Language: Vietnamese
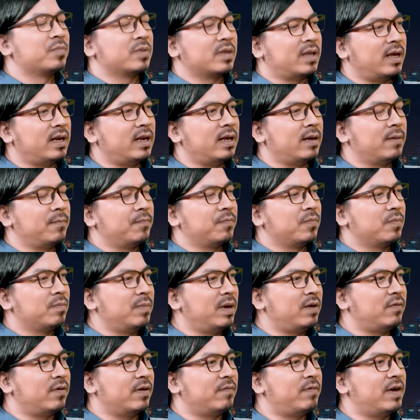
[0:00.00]
Vâng. Thế thì
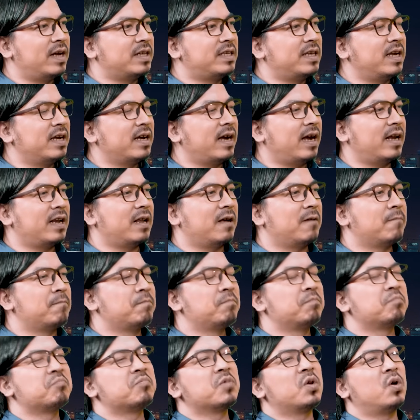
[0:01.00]
mình phải về chê ngay là
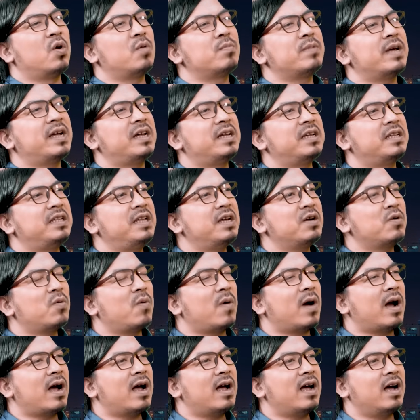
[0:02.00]
hôm nay tiếc
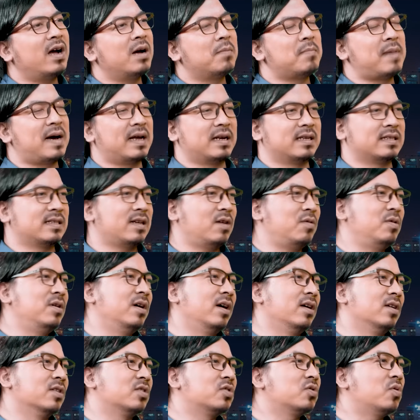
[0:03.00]
quá ở bản giao
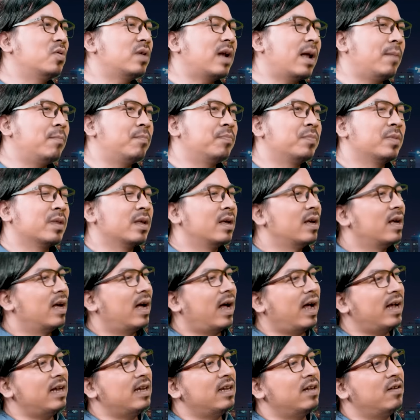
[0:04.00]
hưởng số 5
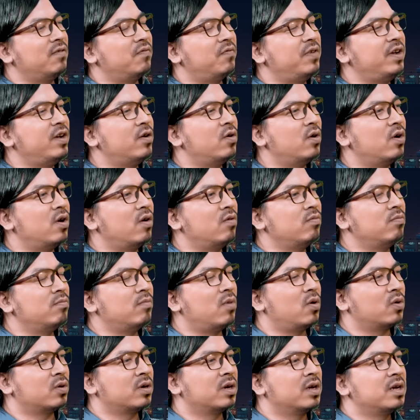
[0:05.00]
anh violon
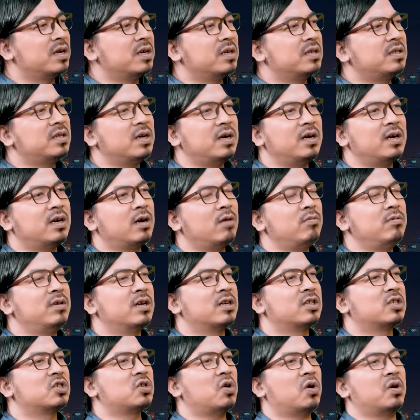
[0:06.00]
1 chơi không
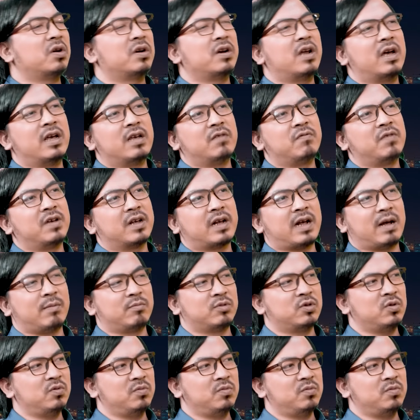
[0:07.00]
được tròn đầy về cảm